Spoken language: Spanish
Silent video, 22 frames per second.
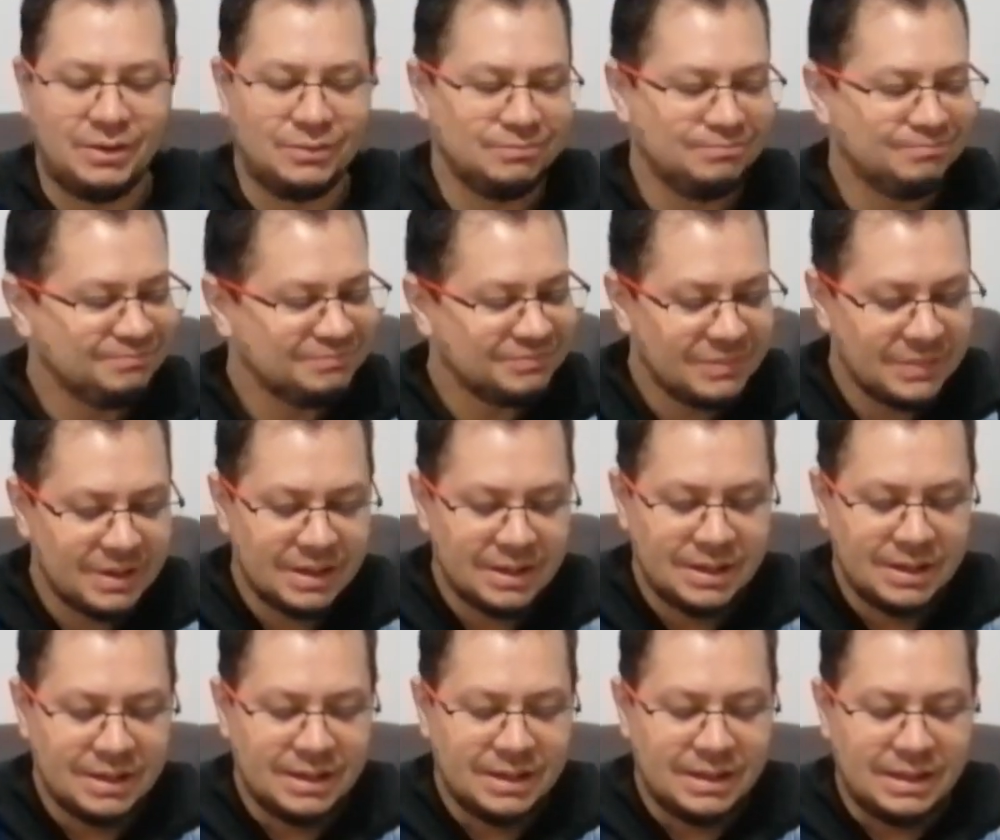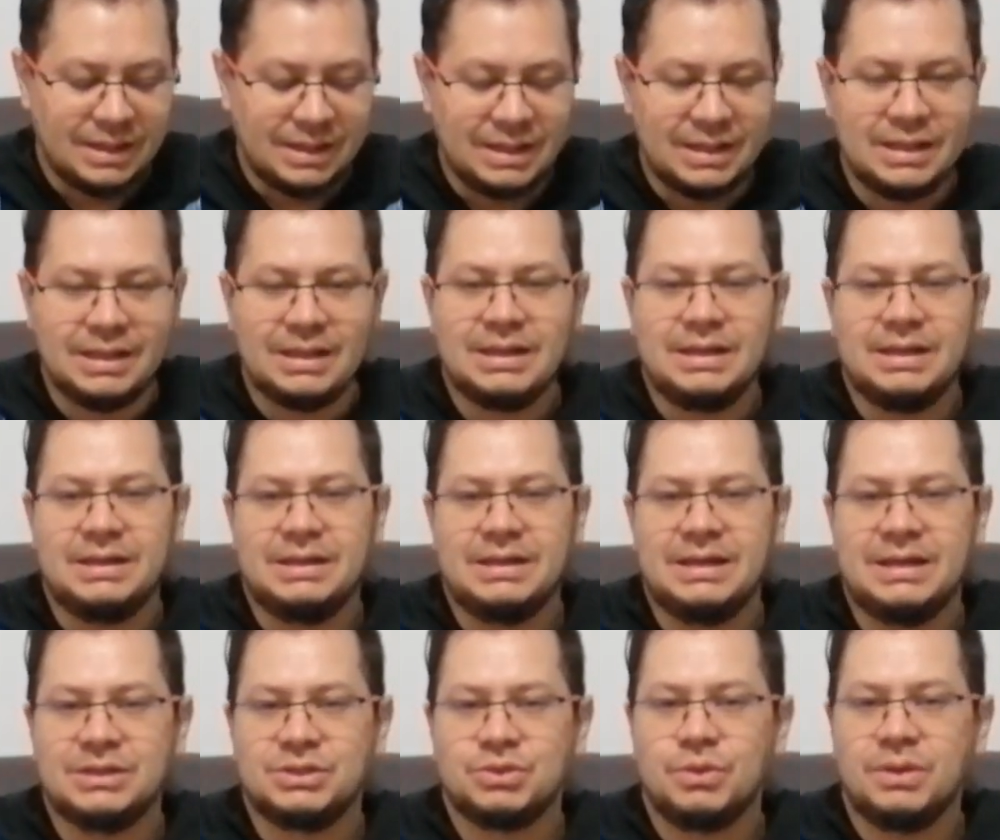Bueno,
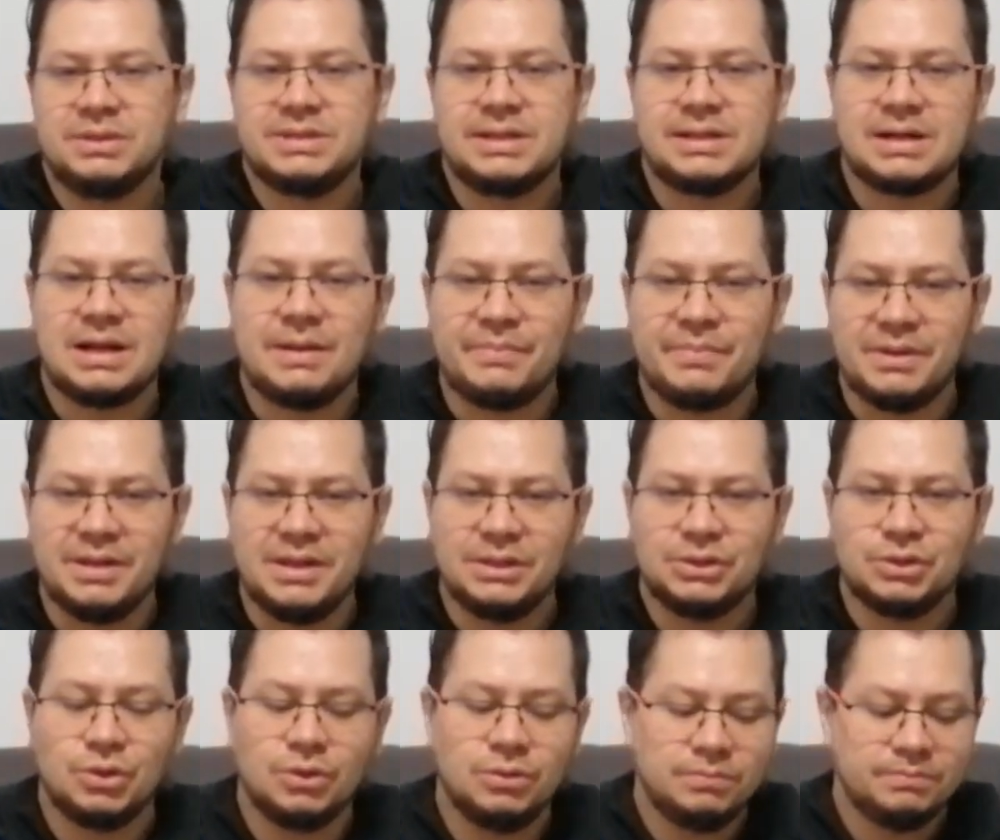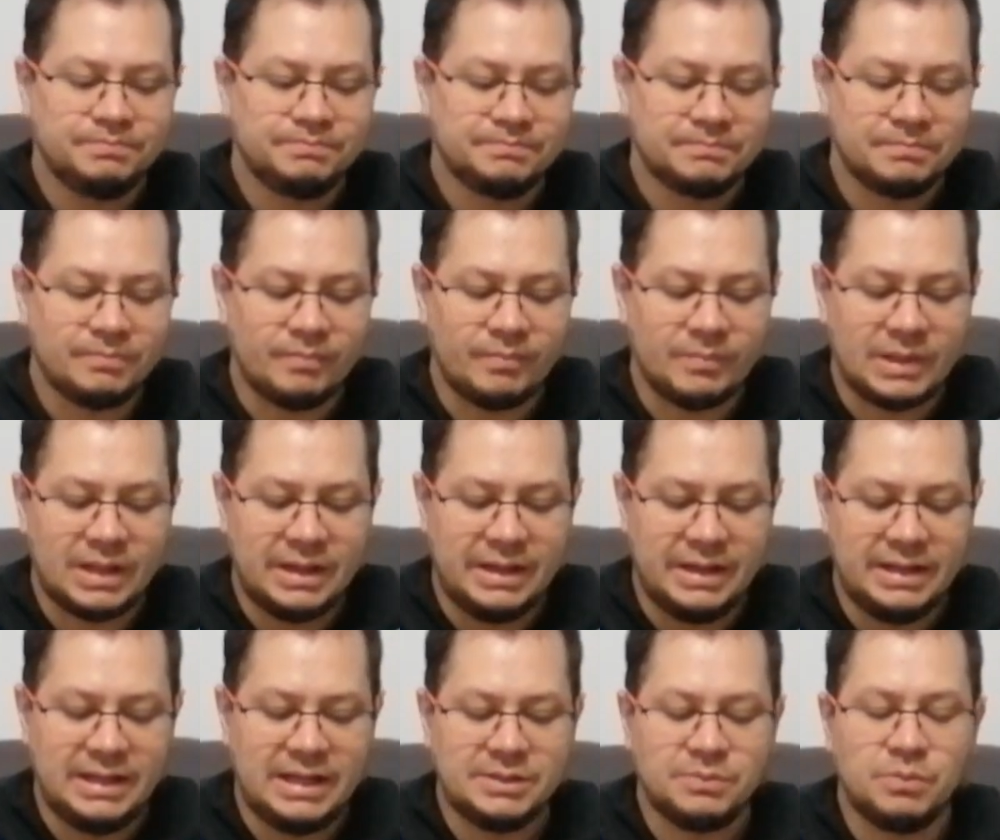esto va a ser rapidito.
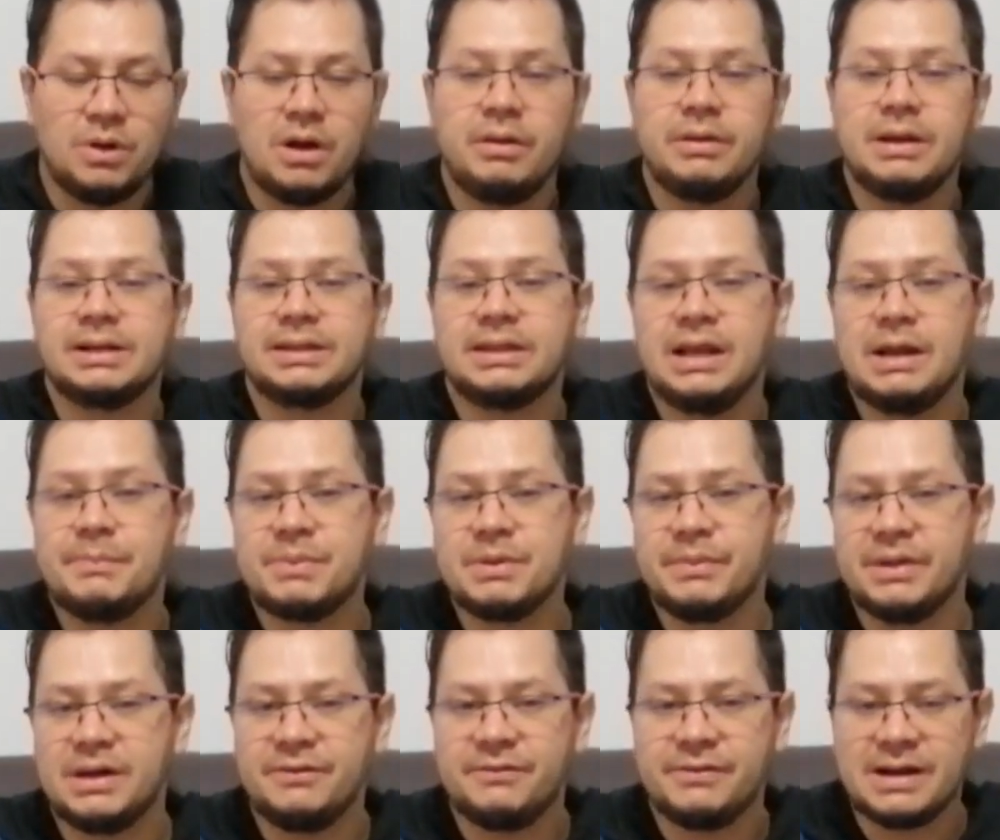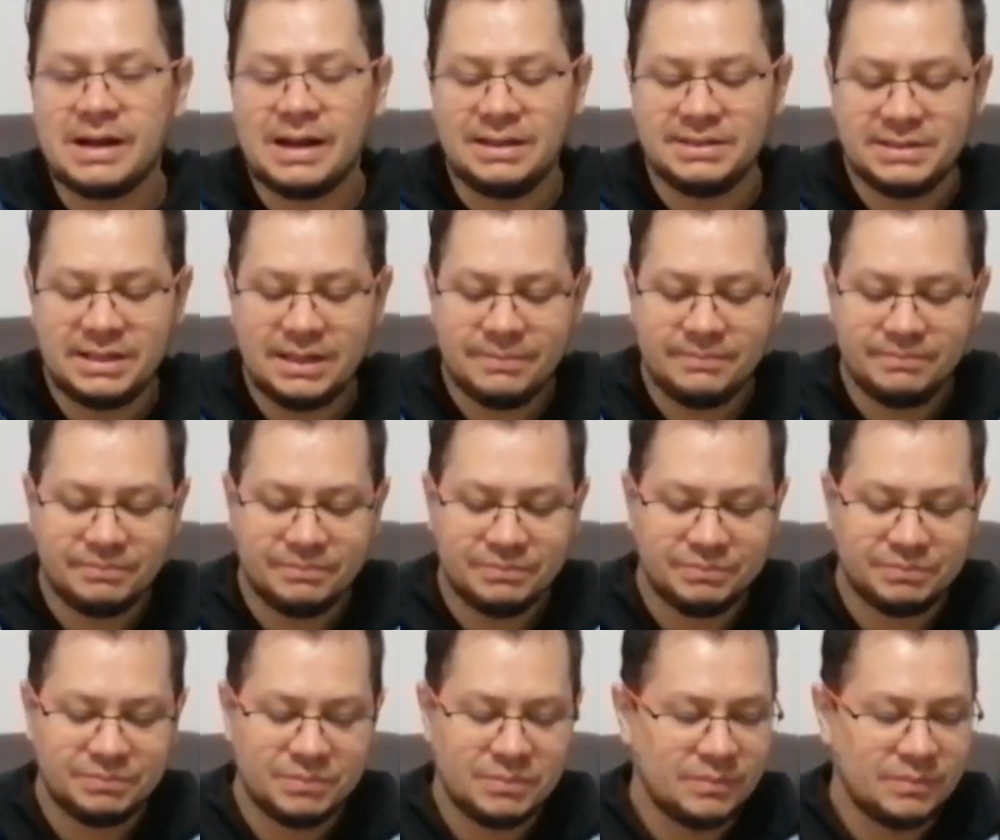Eh, les voy a hablar de la primera fragancia.